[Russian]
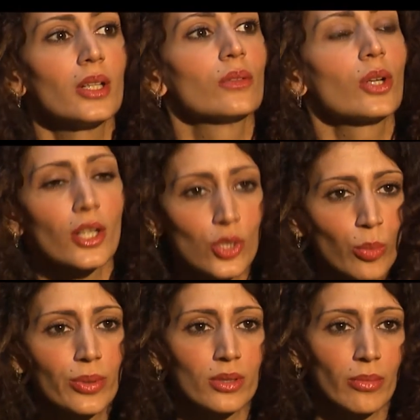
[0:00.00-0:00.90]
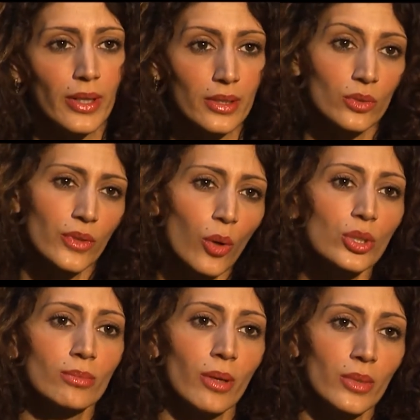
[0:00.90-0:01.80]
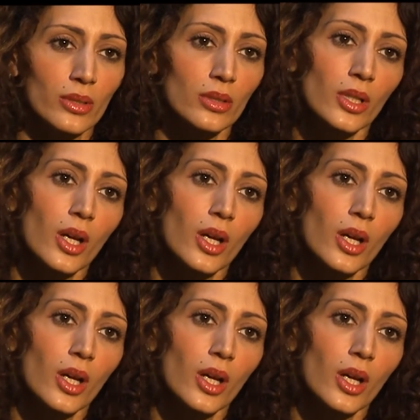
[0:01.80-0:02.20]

Его хорошо принимали, но в какой-то момент,